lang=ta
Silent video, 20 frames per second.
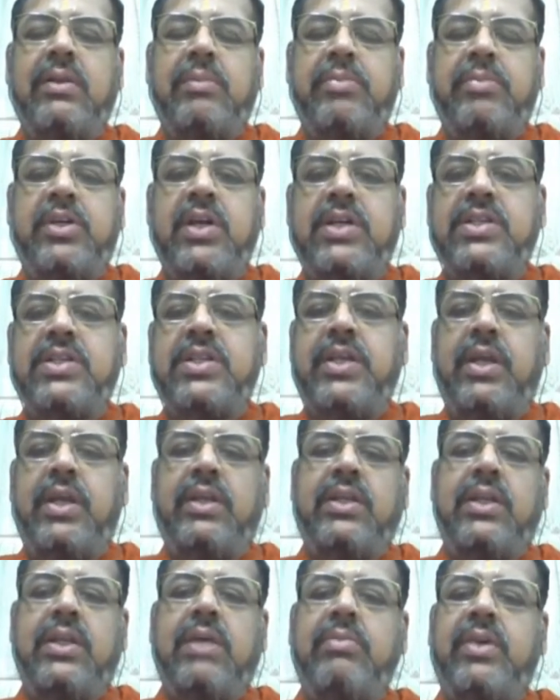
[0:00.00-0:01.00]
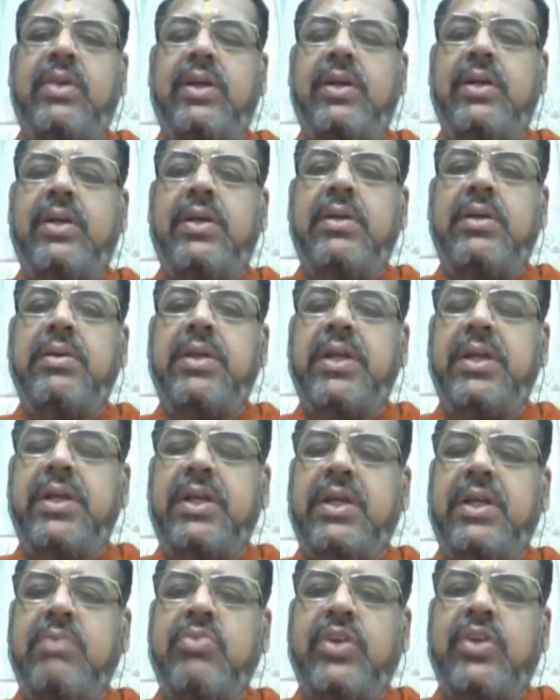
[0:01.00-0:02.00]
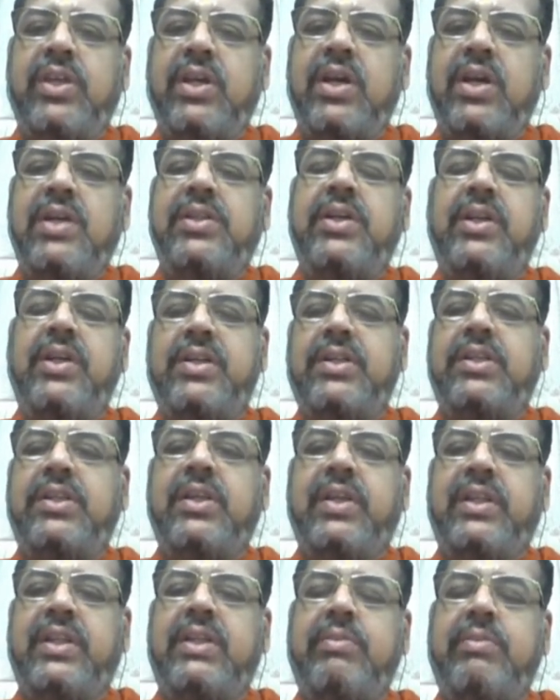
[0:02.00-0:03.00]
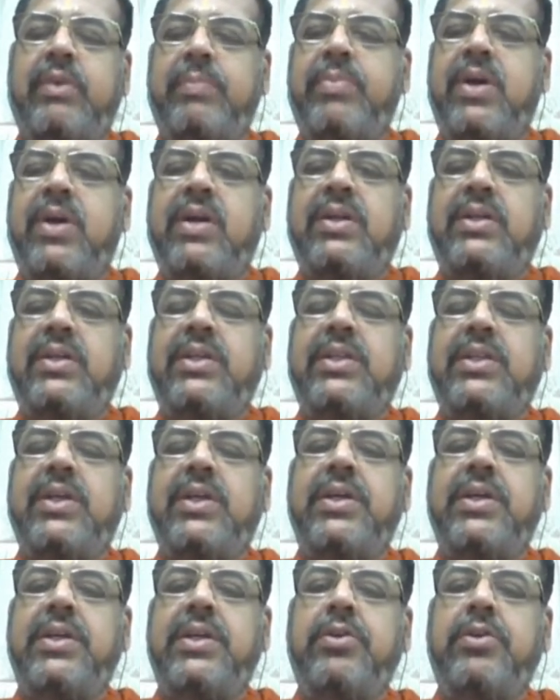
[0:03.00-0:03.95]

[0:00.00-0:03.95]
பிகாஸ் நீட்டை நம்ம எடுக்க முடியாது என்று தெரிந்த பிற்பாடு இதை